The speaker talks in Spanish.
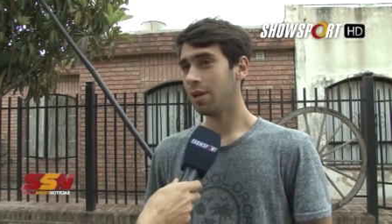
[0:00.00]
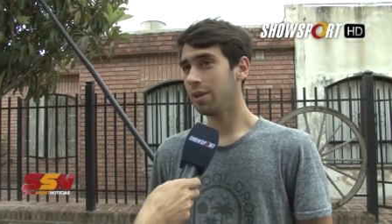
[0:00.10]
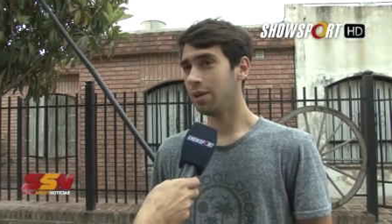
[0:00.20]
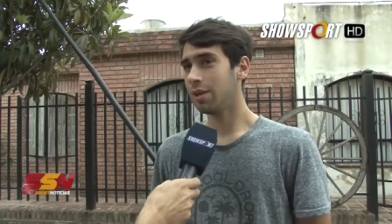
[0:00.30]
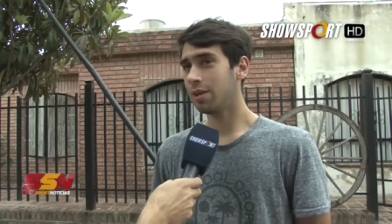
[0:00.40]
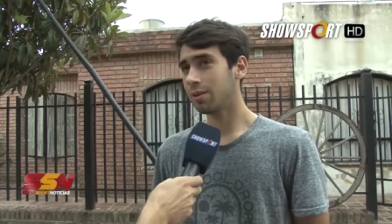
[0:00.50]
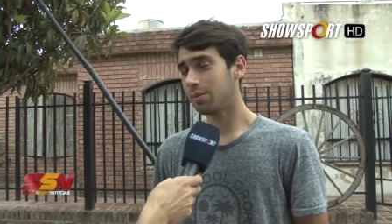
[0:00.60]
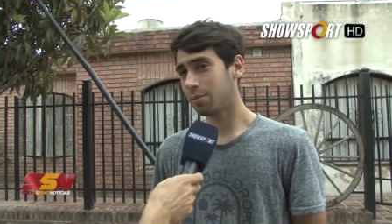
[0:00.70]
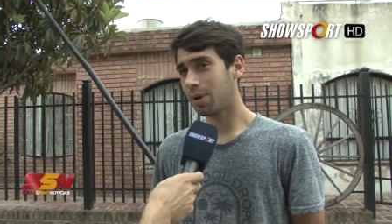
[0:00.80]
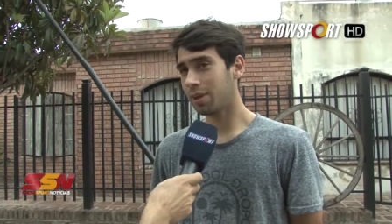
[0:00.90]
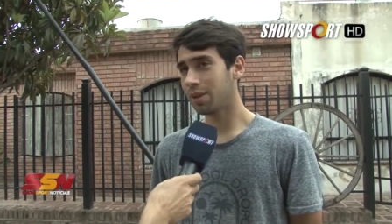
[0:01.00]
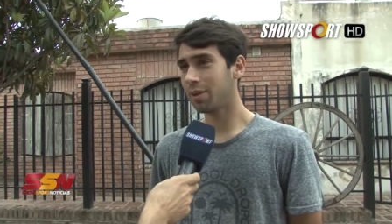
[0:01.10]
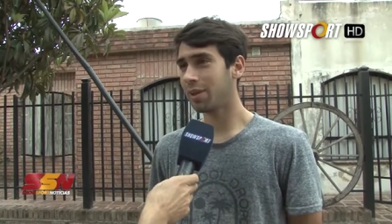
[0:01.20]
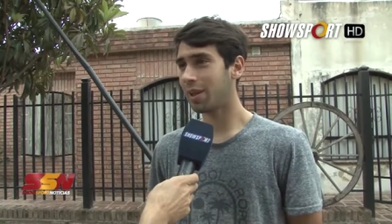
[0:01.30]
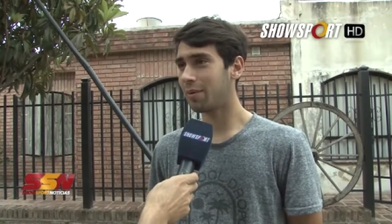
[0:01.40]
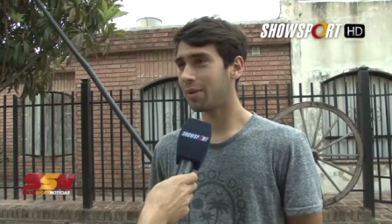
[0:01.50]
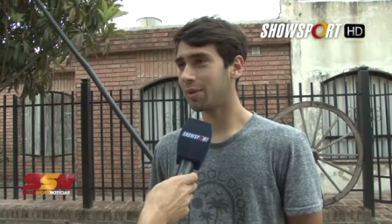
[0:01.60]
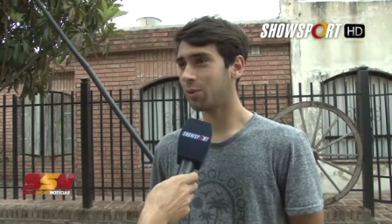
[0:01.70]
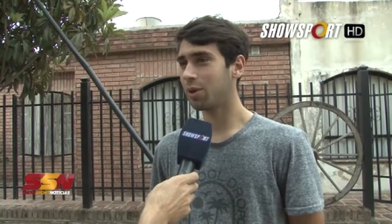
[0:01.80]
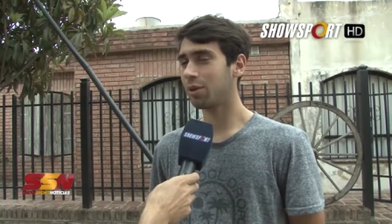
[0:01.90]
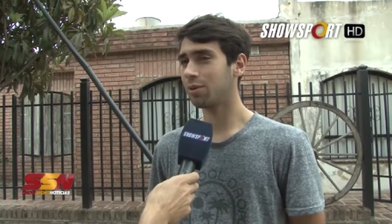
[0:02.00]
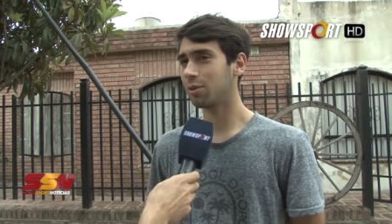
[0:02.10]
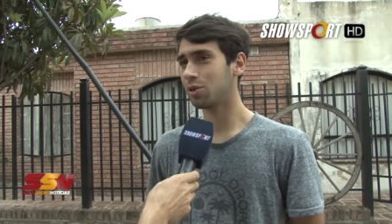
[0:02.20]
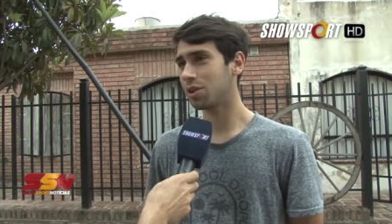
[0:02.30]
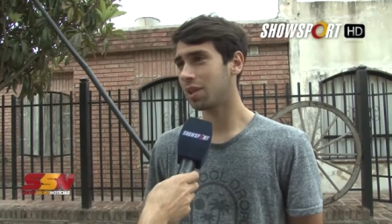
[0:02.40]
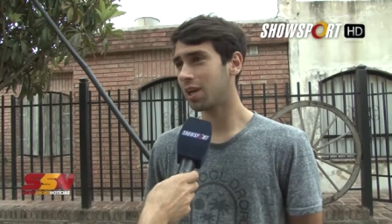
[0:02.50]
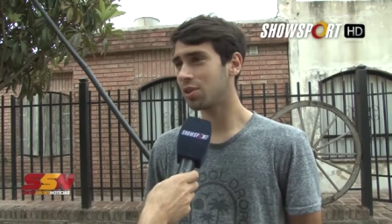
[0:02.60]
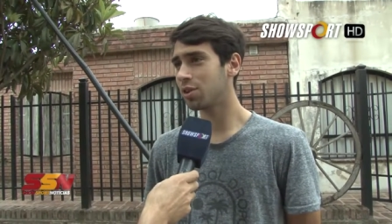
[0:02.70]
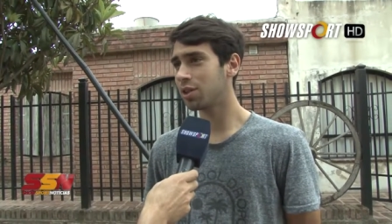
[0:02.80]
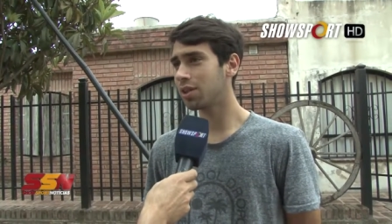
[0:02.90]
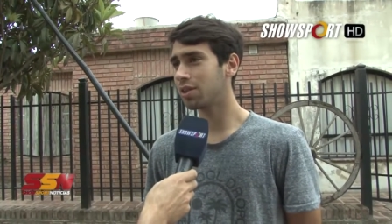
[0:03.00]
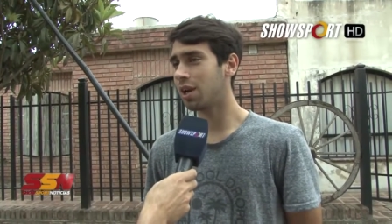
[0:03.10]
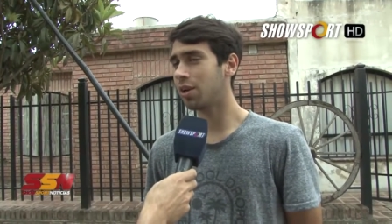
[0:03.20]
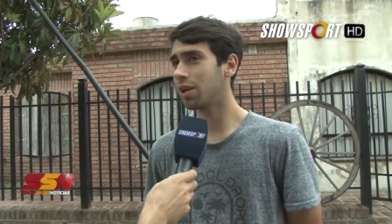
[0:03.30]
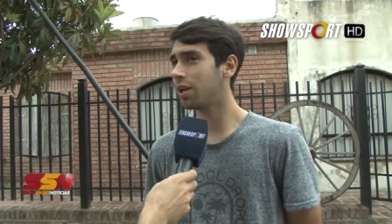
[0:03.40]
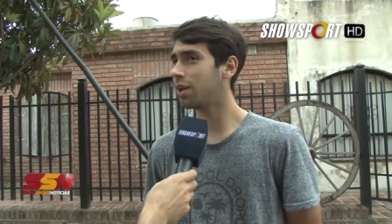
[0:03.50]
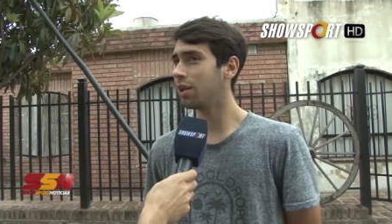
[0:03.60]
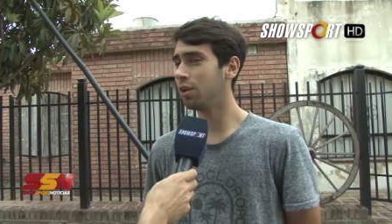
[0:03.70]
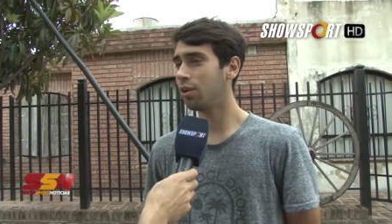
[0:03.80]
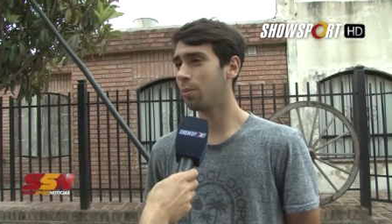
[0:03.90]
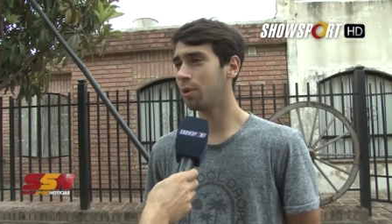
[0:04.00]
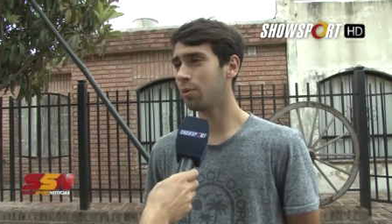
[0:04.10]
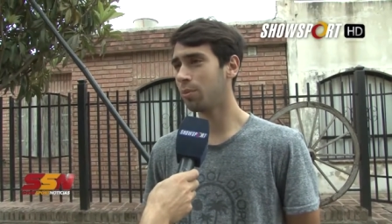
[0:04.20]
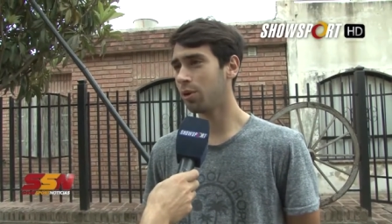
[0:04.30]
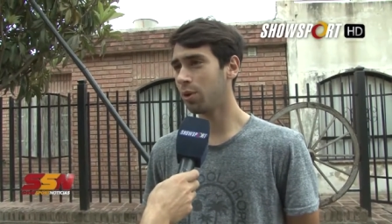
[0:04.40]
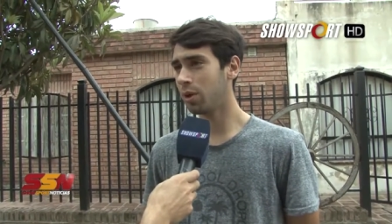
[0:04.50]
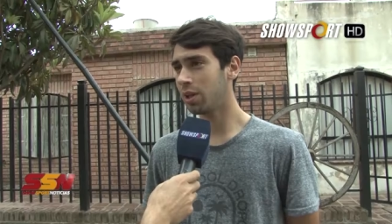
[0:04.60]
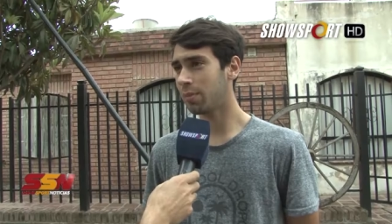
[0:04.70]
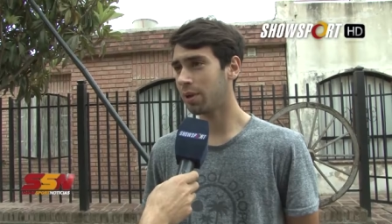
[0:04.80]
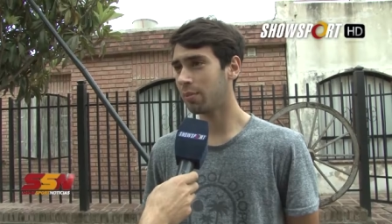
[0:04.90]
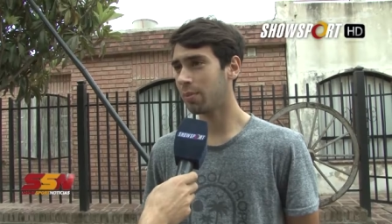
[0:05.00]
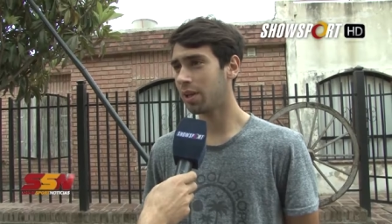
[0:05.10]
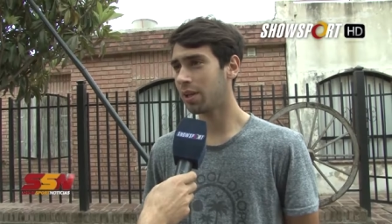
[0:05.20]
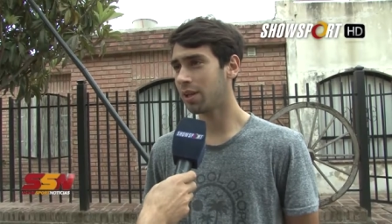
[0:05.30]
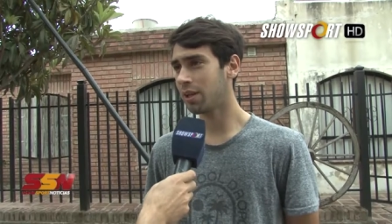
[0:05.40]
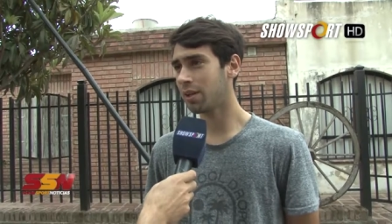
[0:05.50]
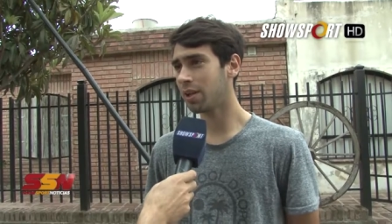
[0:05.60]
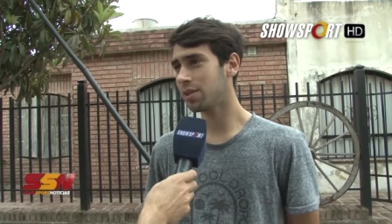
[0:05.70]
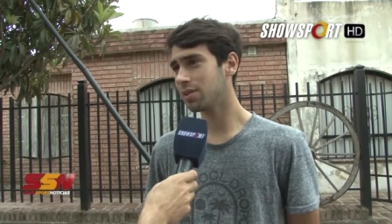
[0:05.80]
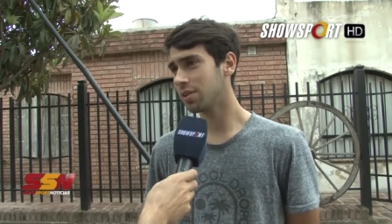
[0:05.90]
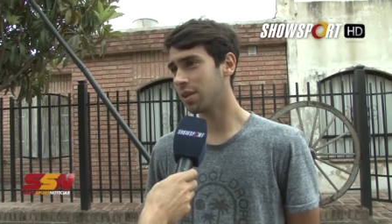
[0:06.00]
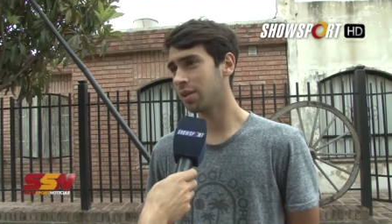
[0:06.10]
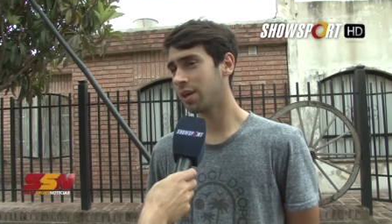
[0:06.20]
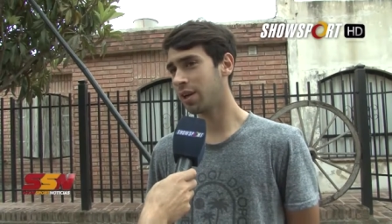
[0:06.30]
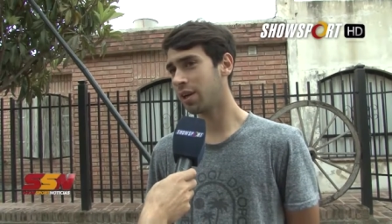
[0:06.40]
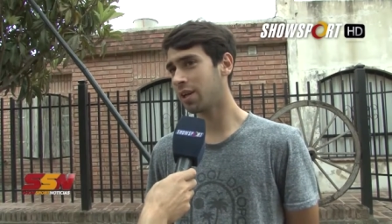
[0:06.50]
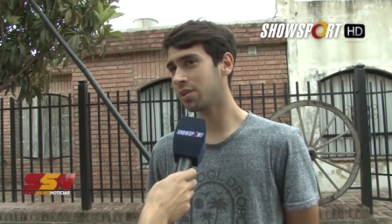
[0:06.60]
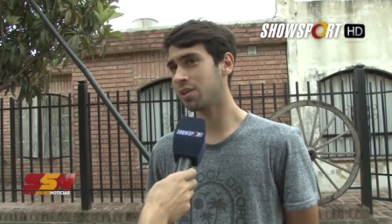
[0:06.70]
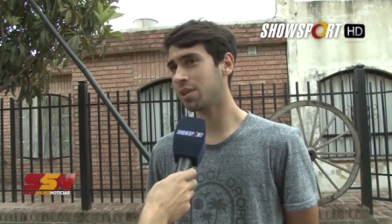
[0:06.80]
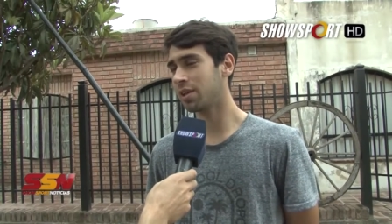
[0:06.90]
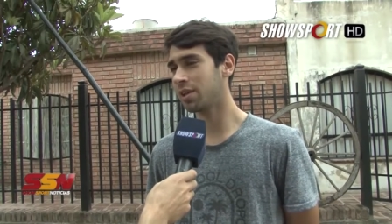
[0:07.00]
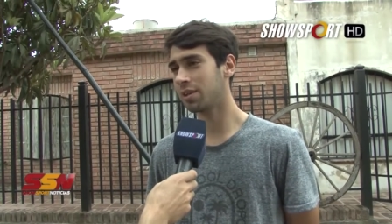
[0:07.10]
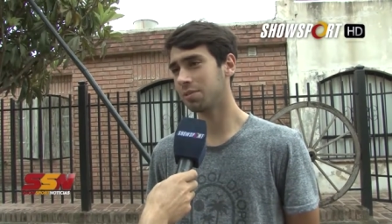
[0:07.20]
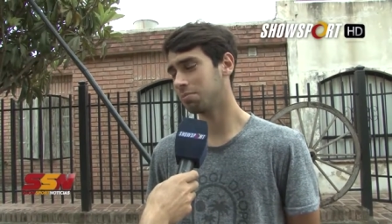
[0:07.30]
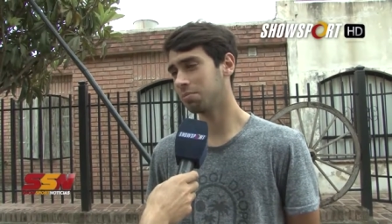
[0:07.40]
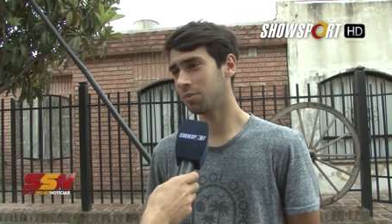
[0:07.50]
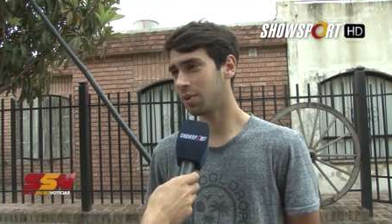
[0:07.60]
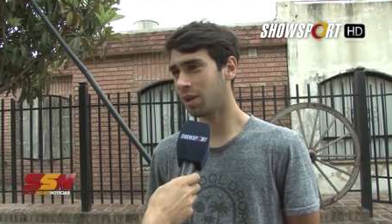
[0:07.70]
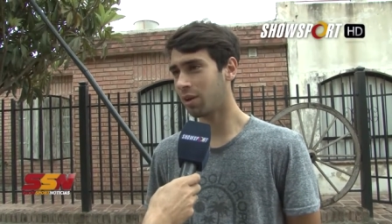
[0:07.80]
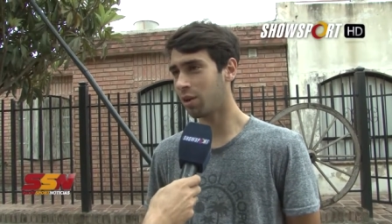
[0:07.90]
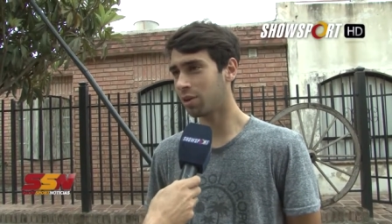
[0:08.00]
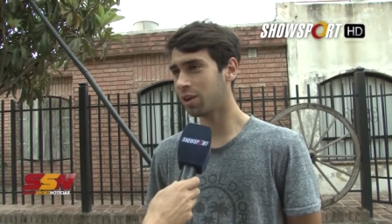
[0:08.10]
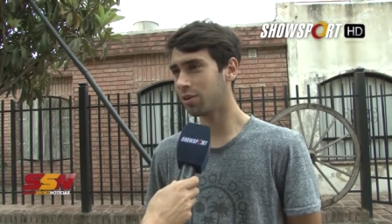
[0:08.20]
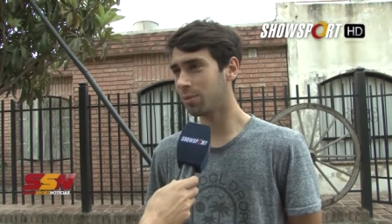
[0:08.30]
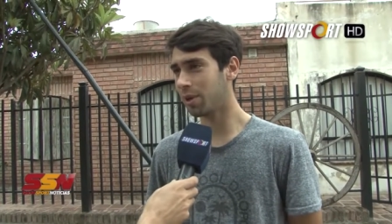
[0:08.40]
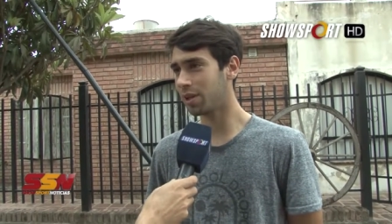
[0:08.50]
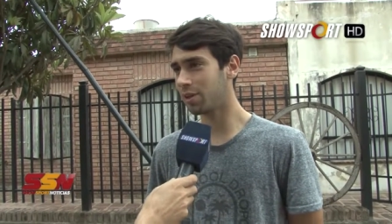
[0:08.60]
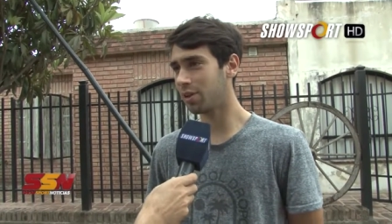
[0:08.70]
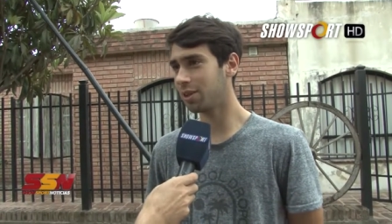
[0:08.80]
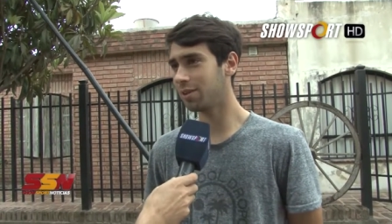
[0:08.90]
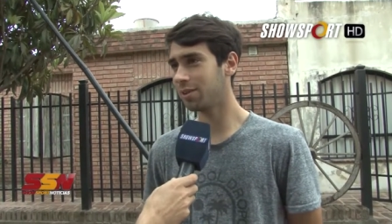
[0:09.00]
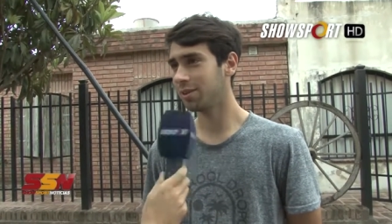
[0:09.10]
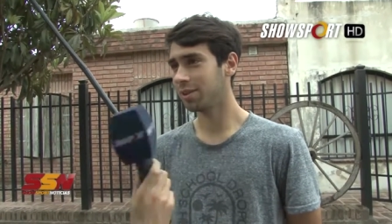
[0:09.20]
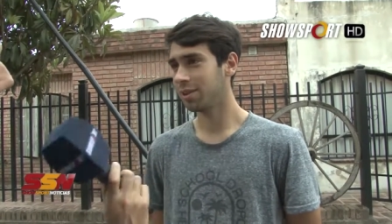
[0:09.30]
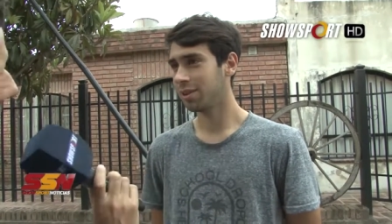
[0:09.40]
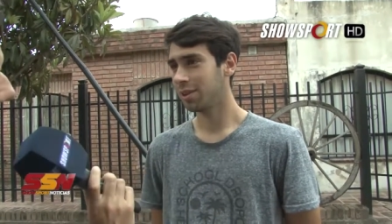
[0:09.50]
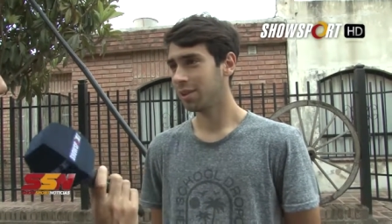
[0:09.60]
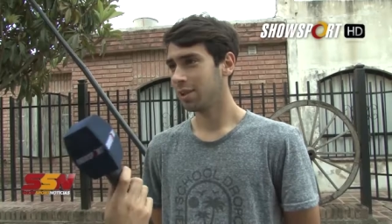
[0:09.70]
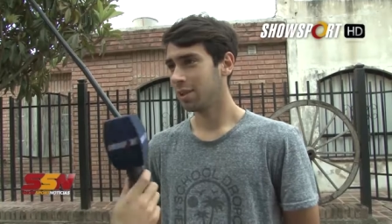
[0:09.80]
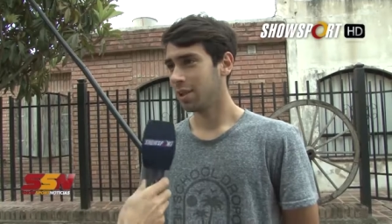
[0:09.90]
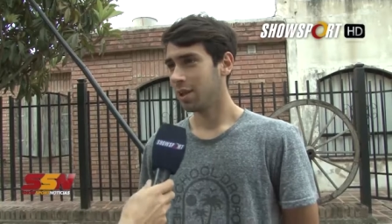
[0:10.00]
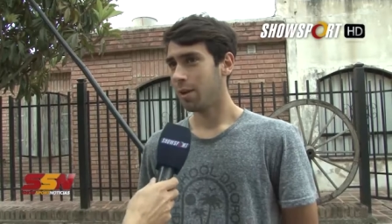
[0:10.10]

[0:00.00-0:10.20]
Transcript: Y bastante bien, también tuve concentraciones. Ahora el domingo me voy de vuelta a Mar del Plata, 10 días a entrenar, así que nada, contento y metiéndole. ¿Con vistas para qué torneo?